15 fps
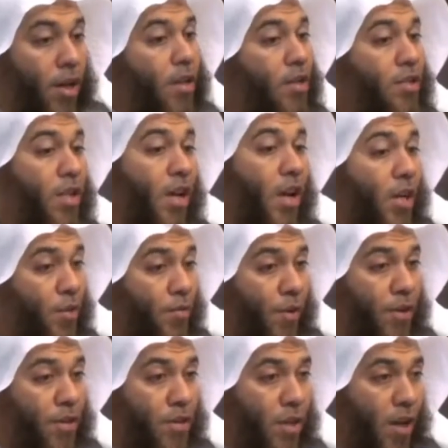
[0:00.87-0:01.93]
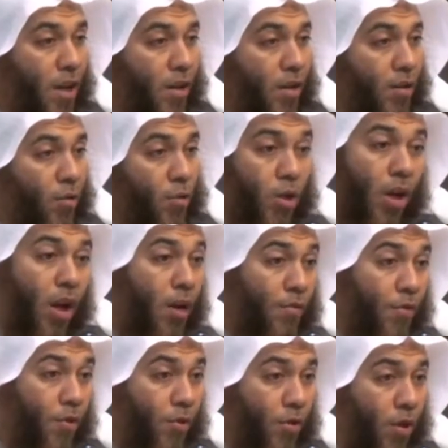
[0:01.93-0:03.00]
إذا شككت في إنسان
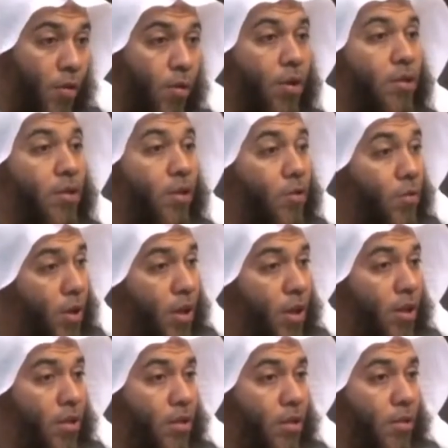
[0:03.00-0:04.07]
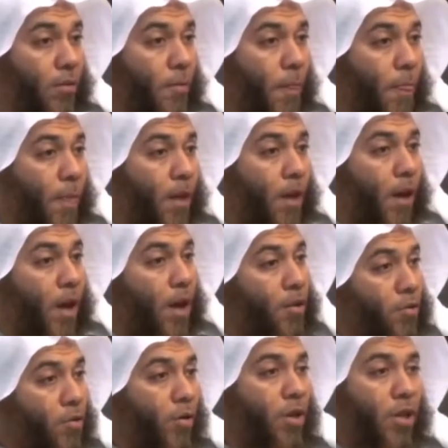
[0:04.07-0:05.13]
وتخاف تعطي وأنت تريد
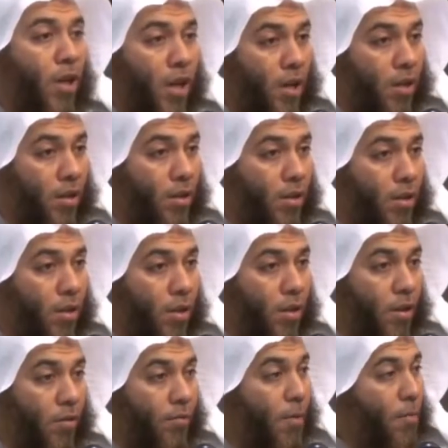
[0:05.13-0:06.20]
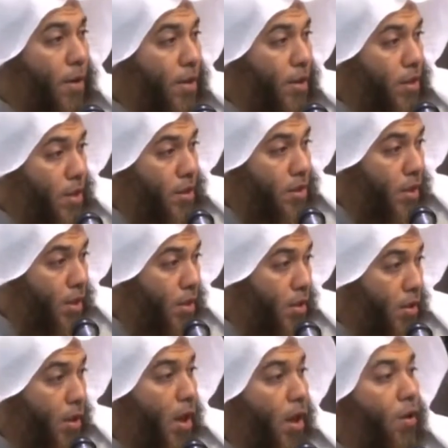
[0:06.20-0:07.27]
أن تعين هذا فماذا تصنع؟
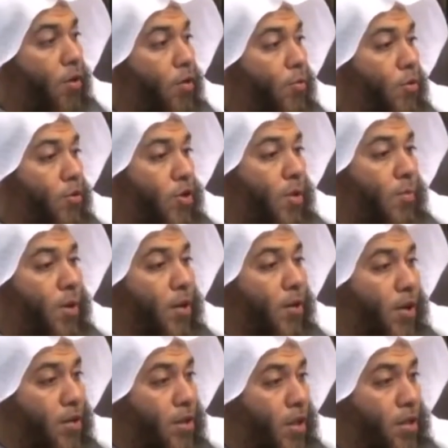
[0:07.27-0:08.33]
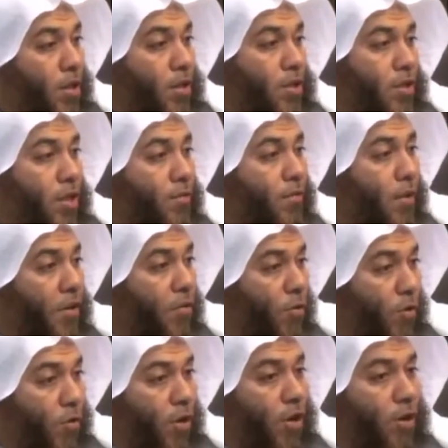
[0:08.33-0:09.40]
قال أن ابن السبيل يحتاج إلى السفر
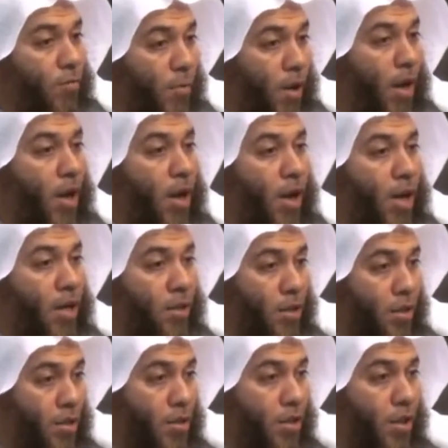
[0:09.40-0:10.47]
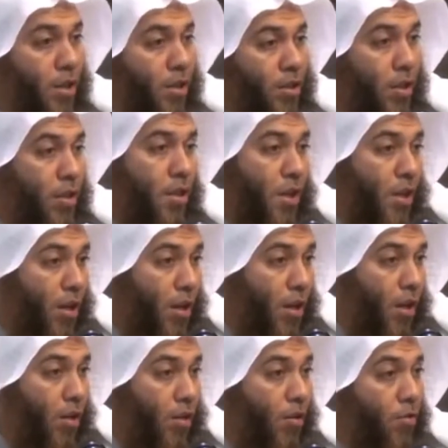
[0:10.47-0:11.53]
ويريد مال حتى يشتري تذكرة
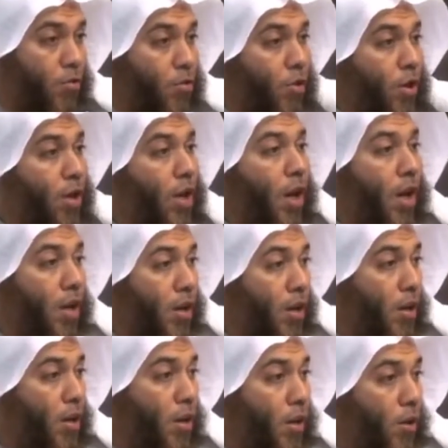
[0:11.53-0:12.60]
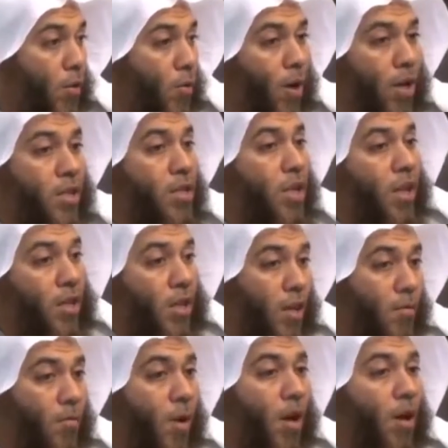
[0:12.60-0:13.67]
للرجوع إلى أهله وليس
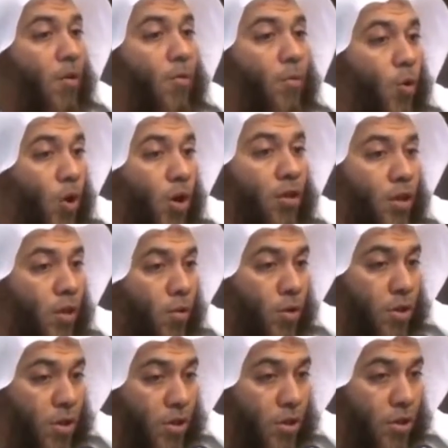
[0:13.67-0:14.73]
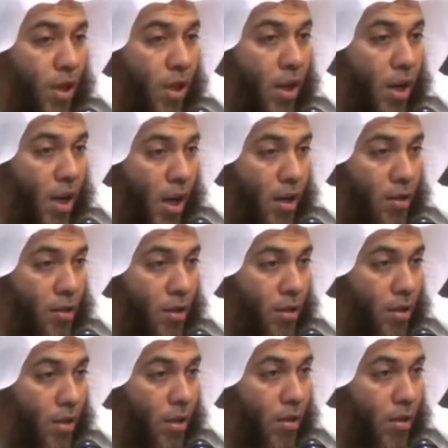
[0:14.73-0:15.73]
لديه مال ومنقطع وشكى الحاجة